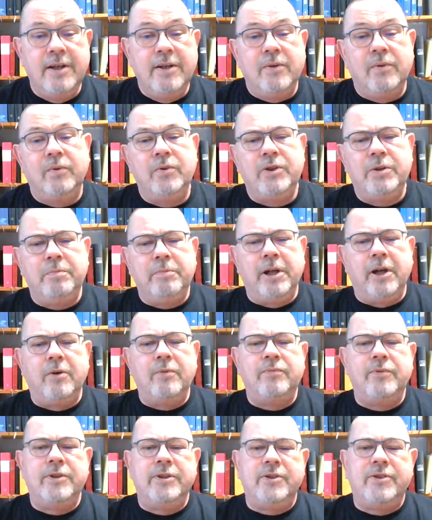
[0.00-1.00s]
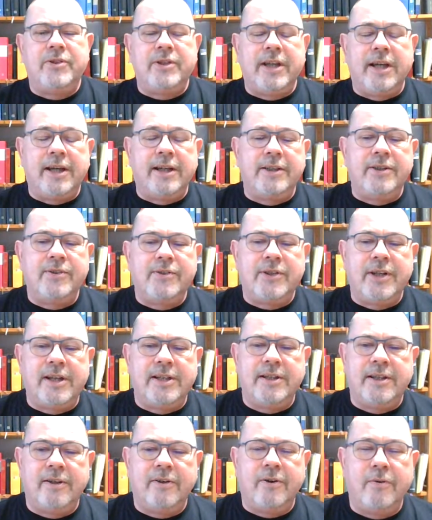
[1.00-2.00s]
und im Laufe des Tages
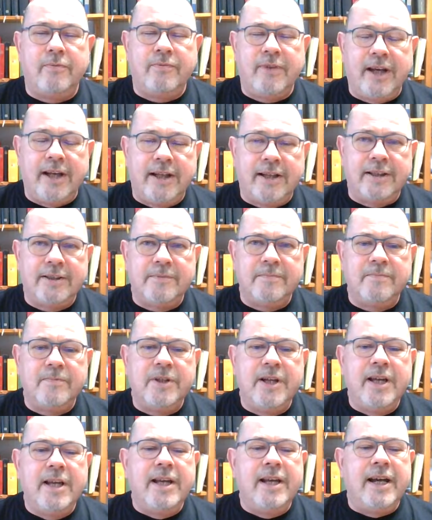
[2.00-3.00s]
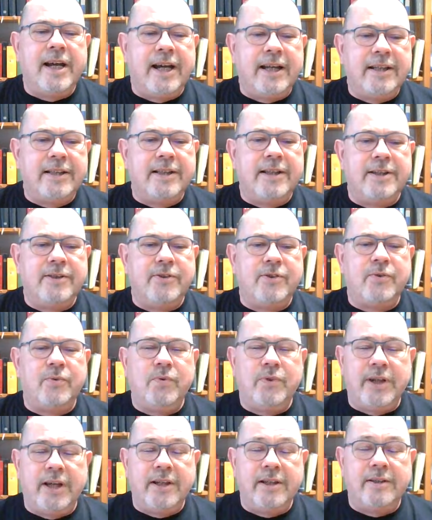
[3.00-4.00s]
dann darauf achten, anderen zu
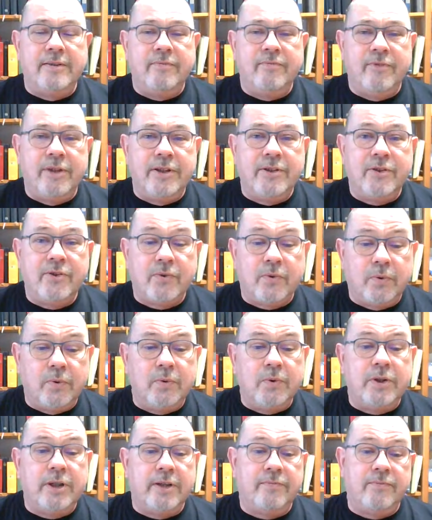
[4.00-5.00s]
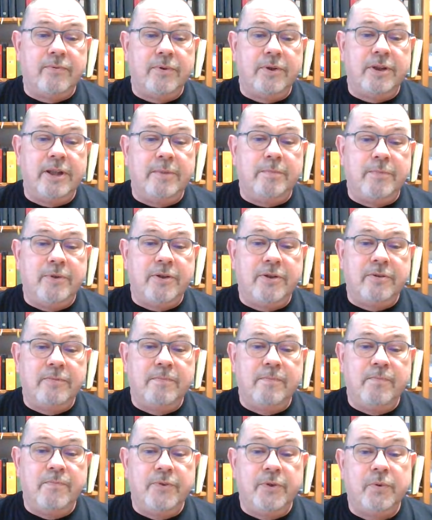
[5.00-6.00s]
danken, wenn's Grund dafür gibt.
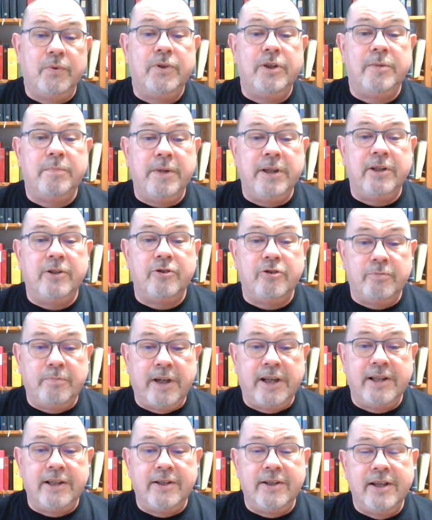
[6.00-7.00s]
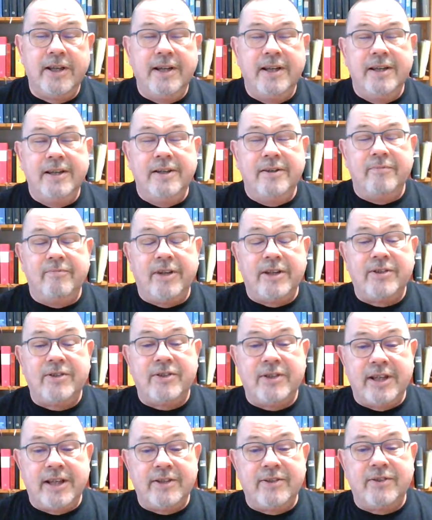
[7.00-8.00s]
Und ich bin gespannt, was
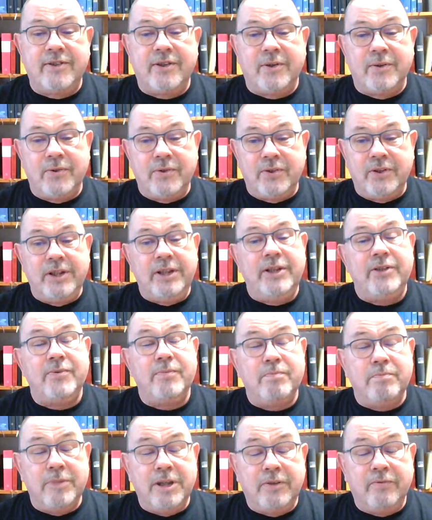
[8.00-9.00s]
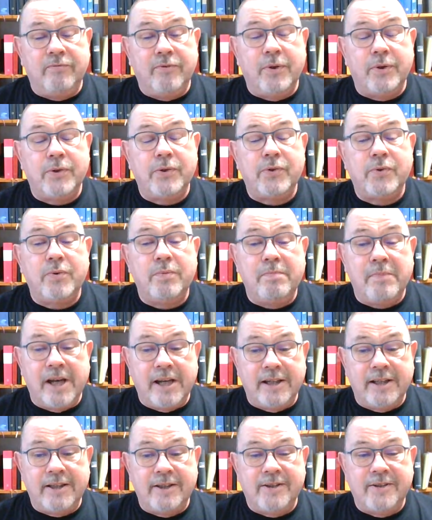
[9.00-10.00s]
das aus diesem Mittwoch so
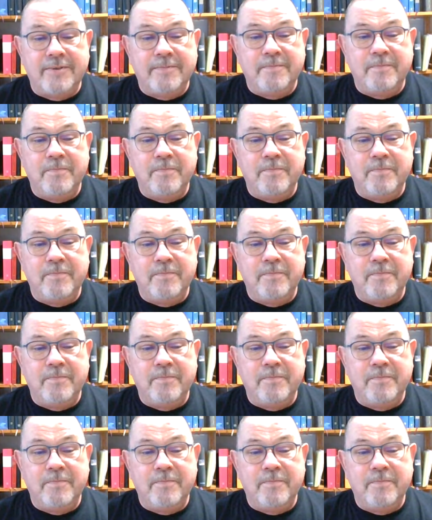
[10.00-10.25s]
macht.